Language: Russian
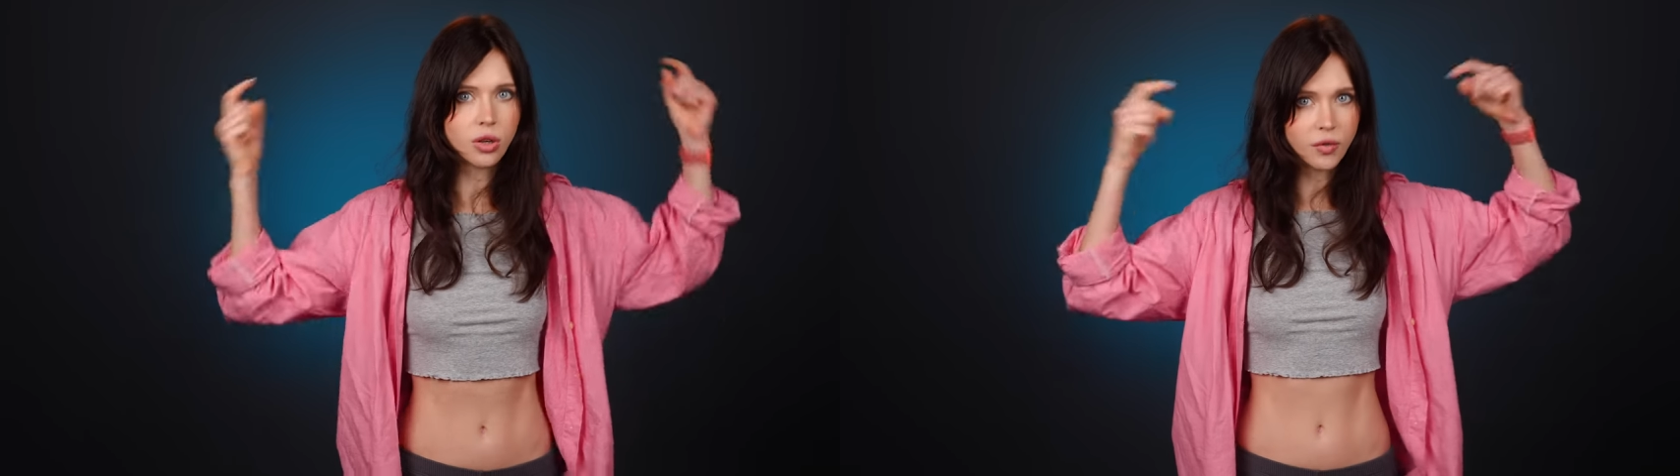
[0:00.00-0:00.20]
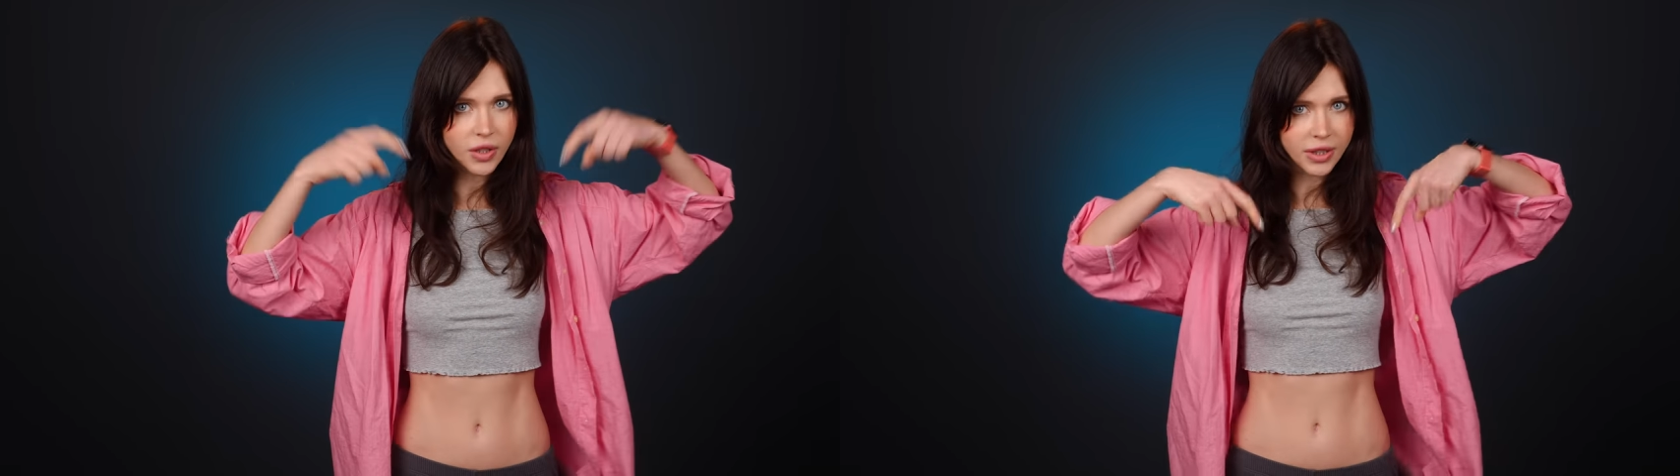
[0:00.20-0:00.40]

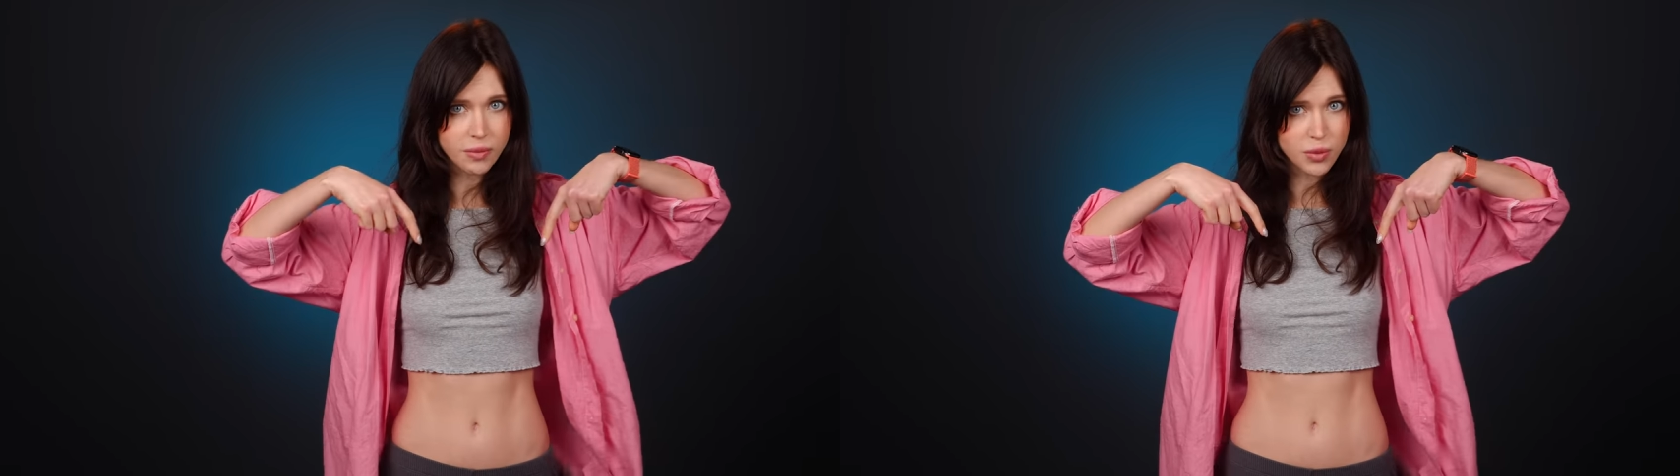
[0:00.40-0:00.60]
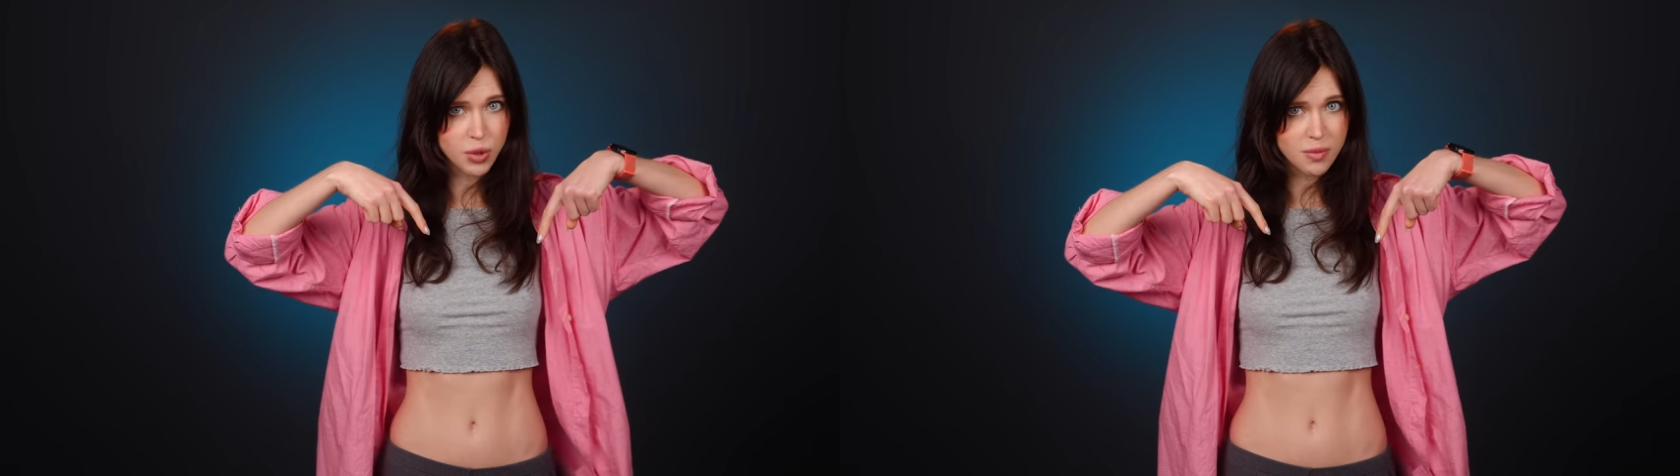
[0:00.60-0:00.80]
ровно на
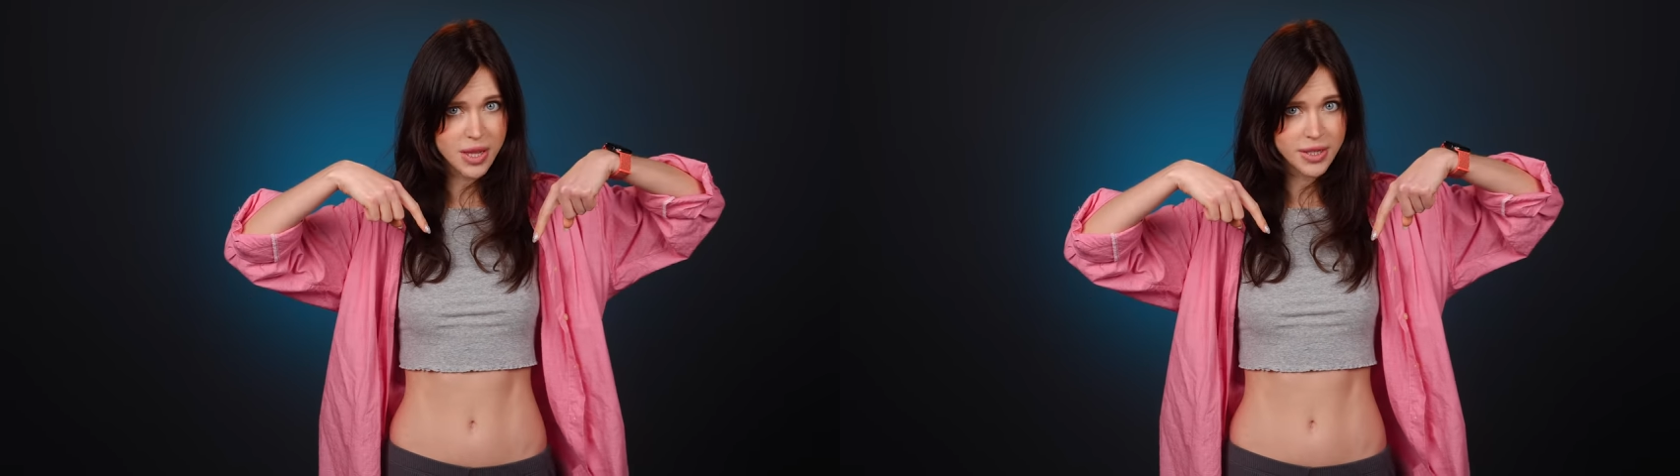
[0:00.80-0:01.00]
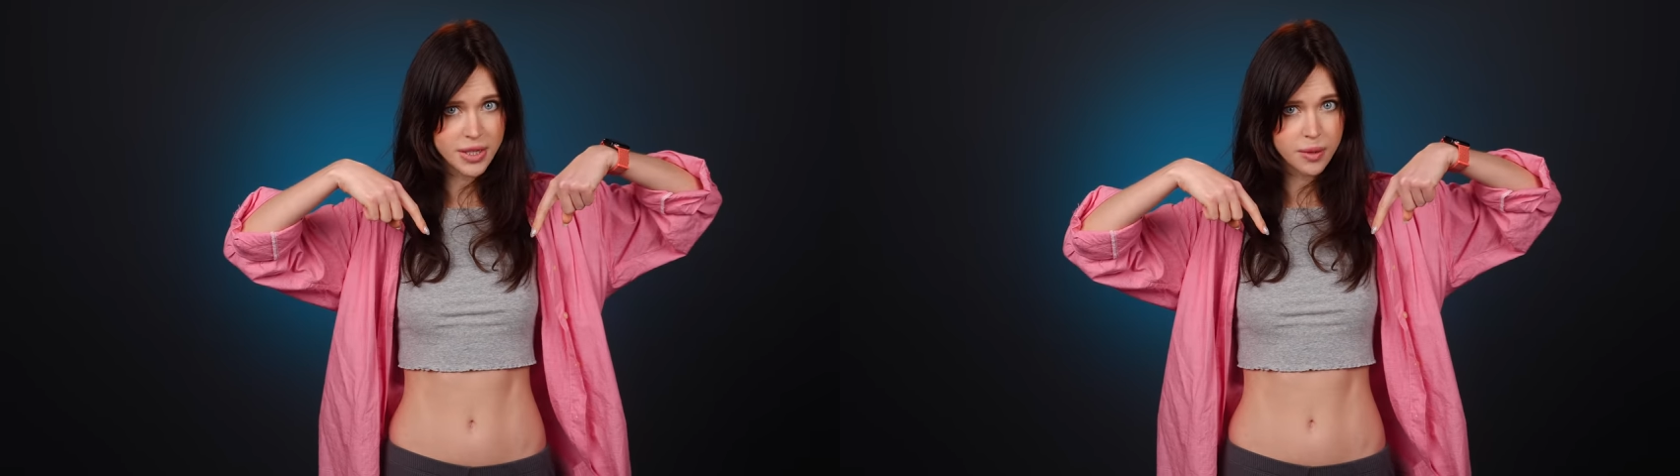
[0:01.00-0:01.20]
том же
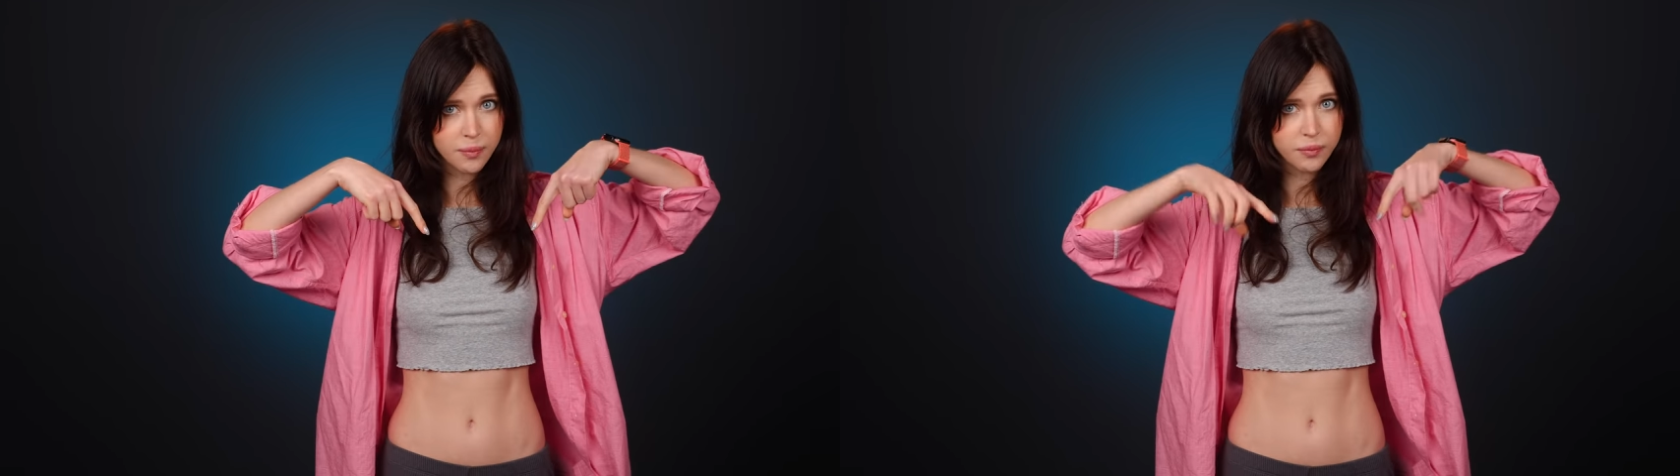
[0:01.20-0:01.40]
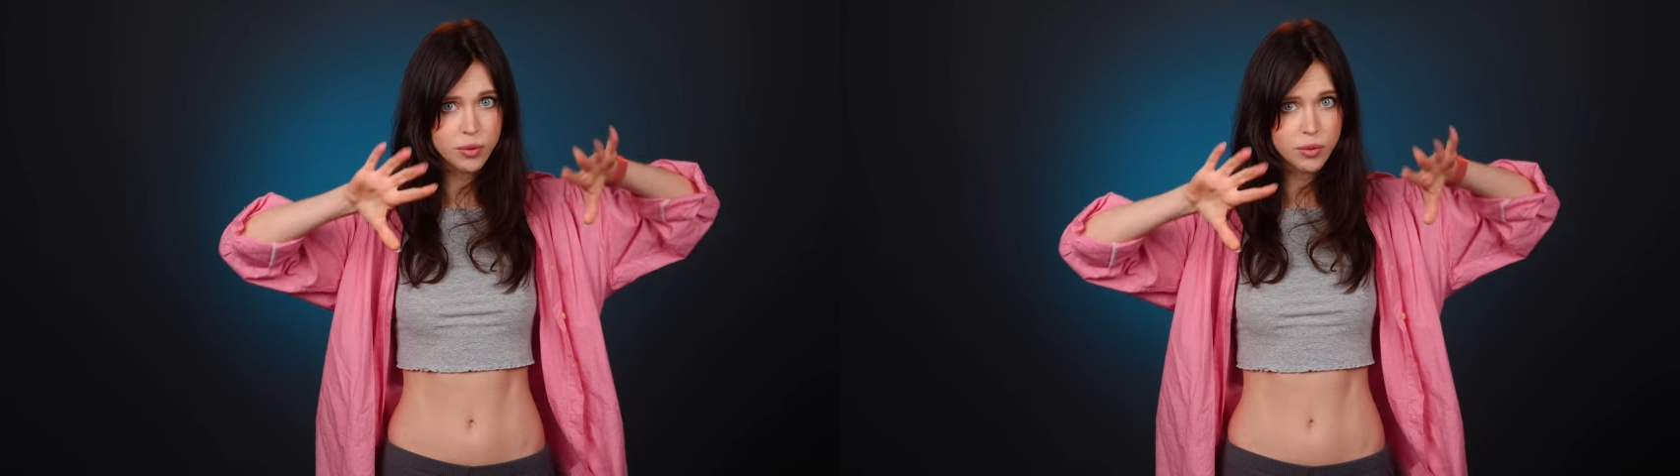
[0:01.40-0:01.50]
месте,